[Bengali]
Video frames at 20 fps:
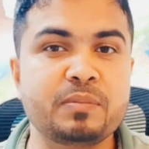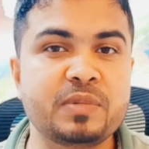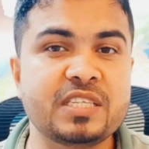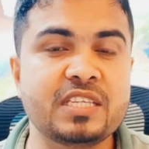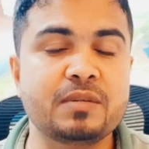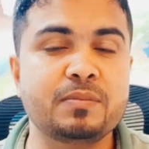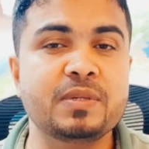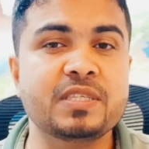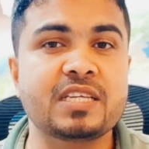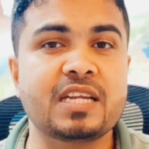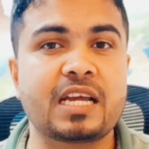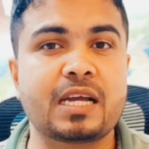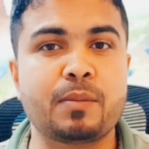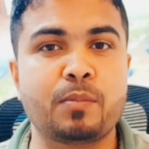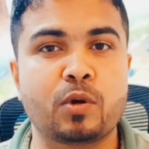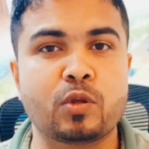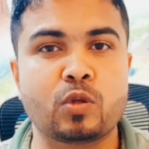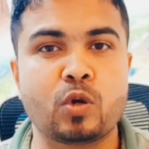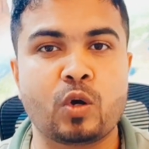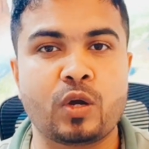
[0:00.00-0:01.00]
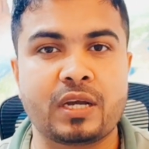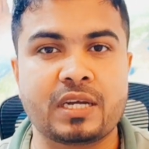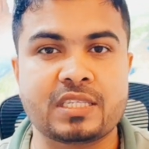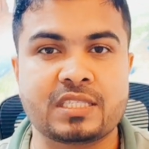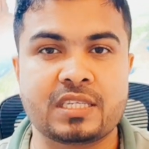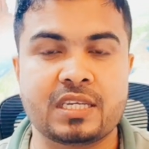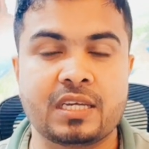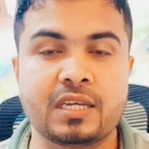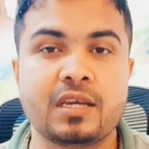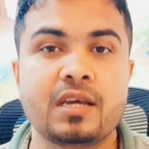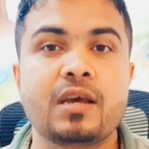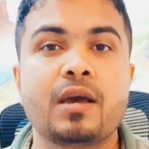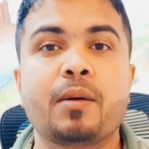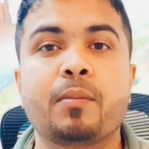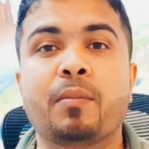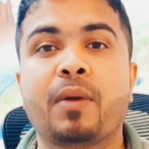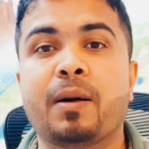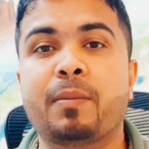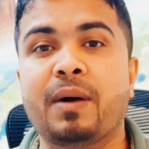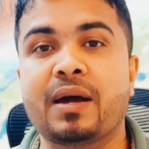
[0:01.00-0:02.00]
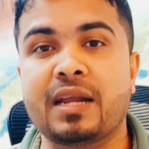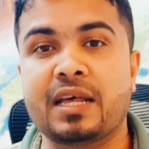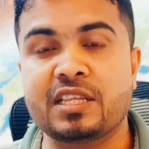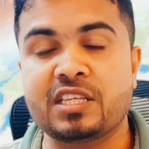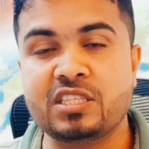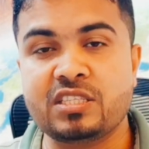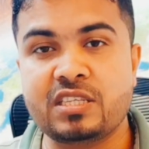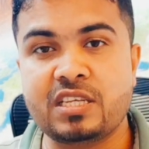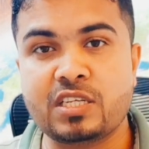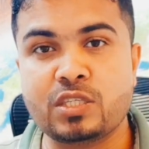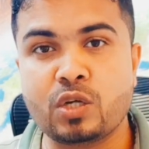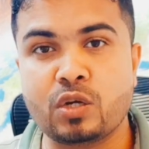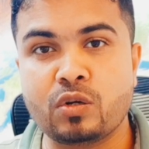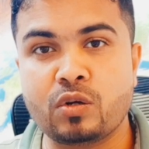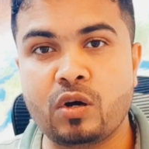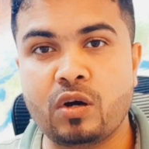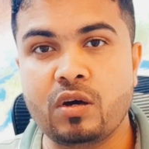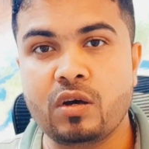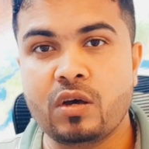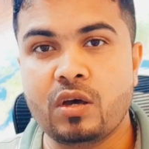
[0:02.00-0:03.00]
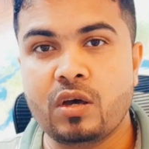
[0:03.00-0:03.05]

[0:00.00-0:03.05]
ভিজিট ভিসা নাকি বন্ধ হয়ে গেছে বা বাংলাদেশিদের জন্য